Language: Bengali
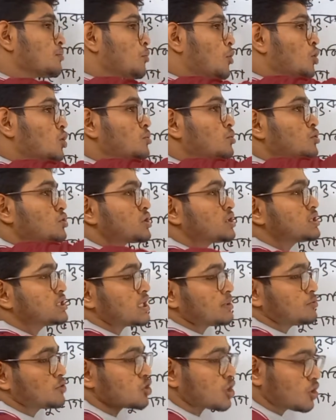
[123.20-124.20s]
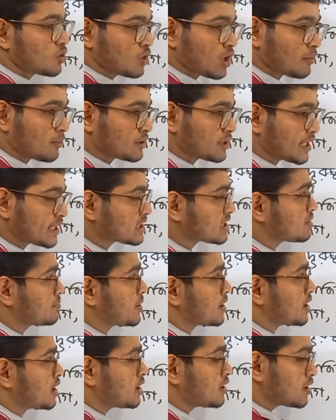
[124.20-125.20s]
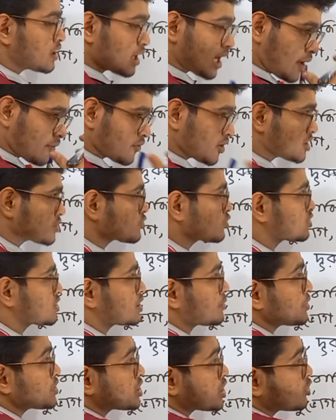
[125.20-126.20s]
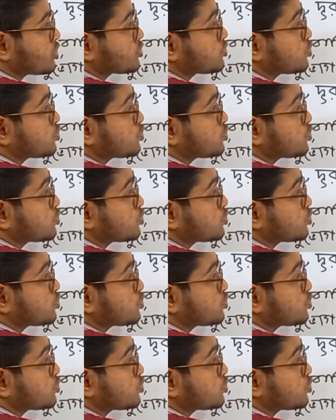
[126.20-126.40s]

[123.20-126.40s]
পরবর্তী যে বিষয়গুলো আমরা দেখতে পারি আন্দাজ করতে পারি সেগুলো